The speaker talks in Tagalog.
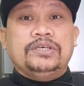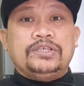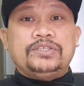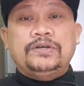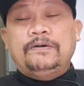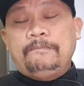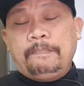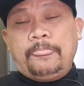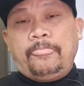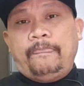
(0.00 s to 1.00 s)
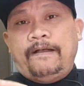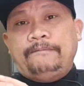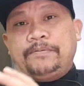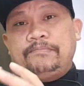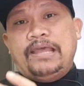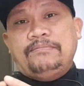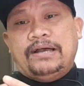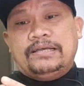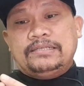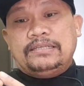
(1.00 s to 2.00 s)
So, ang
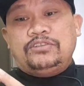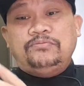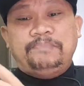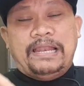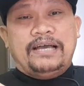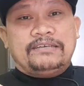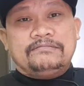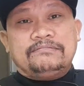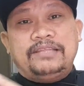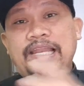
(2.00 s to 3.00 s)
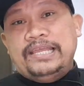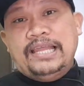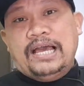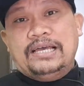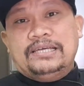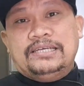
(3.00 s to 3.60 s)
problema, doon pa lang, delay na.